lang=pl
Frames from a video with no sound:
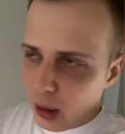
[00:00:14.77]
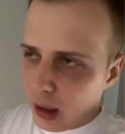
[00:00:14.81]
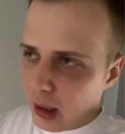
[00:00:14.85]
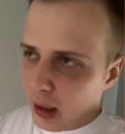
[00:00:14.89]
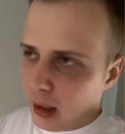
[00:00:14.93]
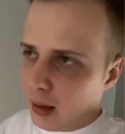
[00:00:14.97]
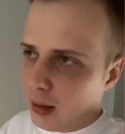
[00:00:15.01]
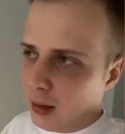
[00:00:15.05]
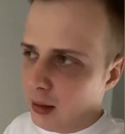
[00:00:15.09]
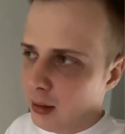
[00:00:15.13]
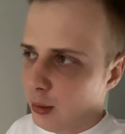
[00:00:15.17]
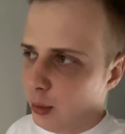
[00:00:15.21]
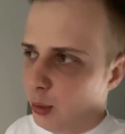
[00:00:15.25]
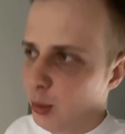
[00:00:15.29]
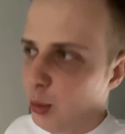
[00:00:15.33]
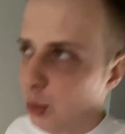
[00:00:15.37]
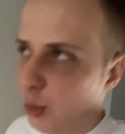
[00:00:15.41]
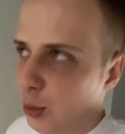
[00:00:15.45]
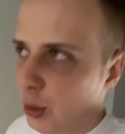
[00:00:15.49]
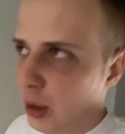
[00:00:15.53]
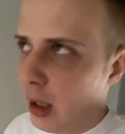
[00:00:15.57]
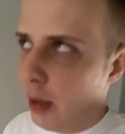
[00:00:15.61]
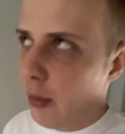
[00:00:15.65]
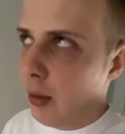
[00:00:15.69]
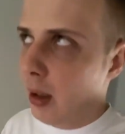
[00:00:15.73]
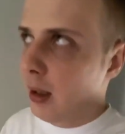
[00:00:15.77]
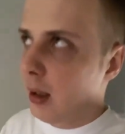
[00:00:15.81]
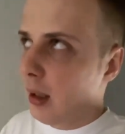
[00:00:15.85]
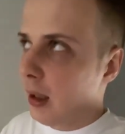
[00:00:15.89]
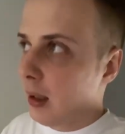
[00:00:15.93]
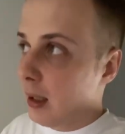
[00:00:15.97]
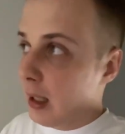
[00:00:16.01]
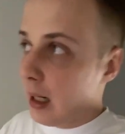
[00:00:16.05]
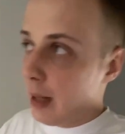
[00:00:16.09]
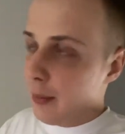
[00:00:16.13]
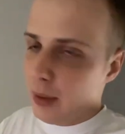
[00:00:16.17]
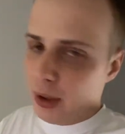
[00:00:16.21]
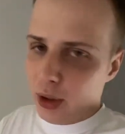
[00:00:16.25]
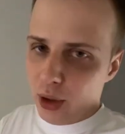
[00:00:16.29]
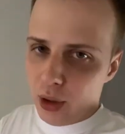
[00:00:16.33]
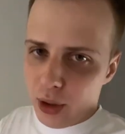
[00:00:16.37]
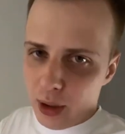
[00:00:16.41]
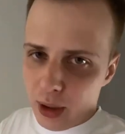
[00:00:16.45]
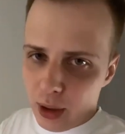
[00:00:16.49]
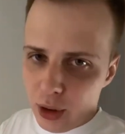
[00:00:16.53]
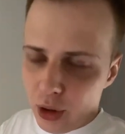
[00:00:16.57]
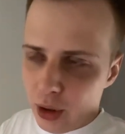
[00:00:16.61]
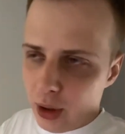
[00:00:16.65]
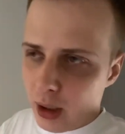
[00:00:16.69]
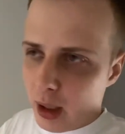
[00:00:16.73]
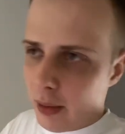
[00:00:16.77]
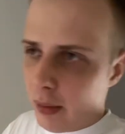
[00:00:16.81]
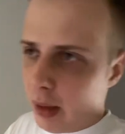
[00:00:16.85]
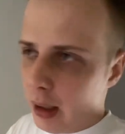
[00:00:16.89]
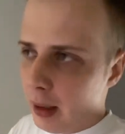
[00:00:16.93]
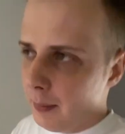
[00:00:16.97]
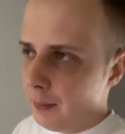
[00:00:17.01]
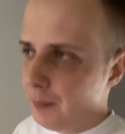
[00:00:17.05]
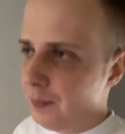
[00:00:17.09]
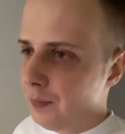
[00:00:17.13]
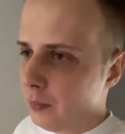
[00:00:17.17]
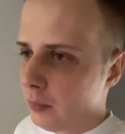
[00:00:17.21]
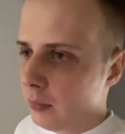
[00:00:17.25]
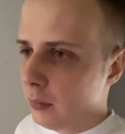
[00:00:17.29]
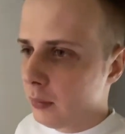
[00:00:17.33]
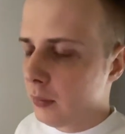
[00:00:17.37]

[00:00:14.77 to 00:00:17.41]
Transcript: jak cała ta drama się zaczynała.